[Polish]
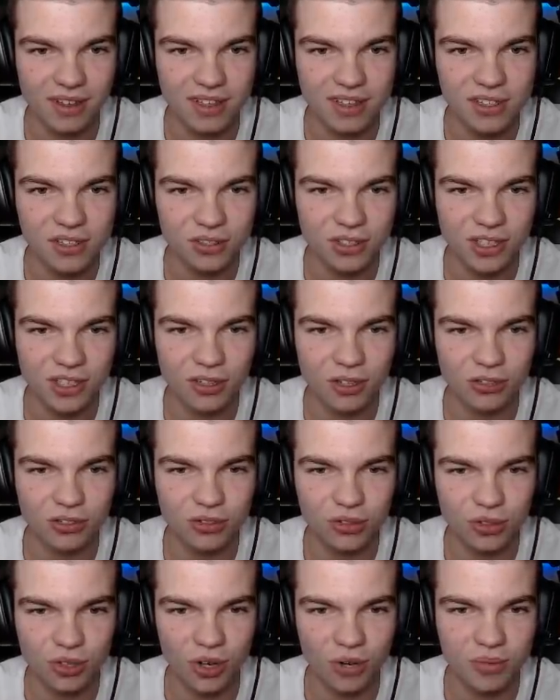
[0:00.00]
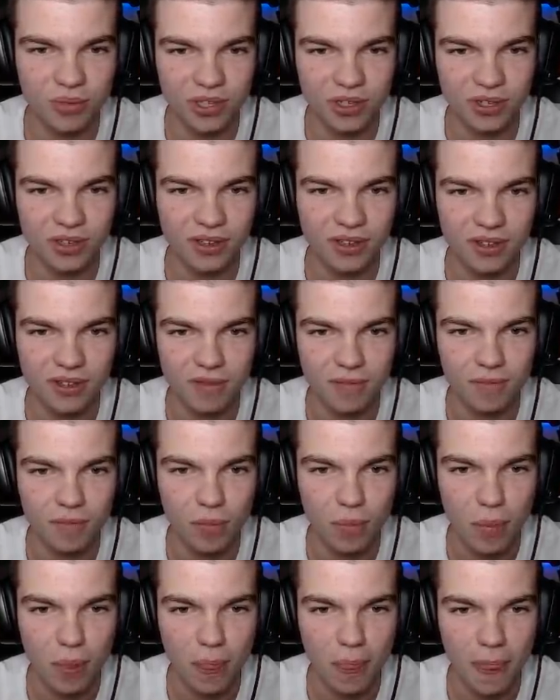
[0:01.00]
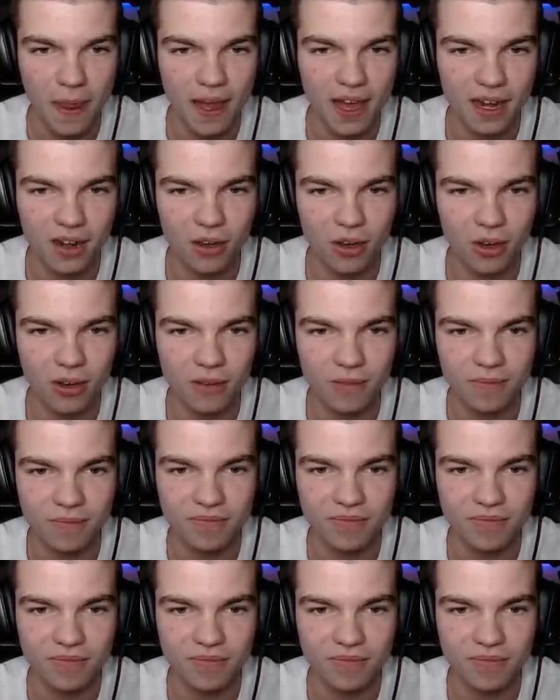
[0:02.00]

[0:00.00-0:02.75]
Co ten kot tu robi? Halo?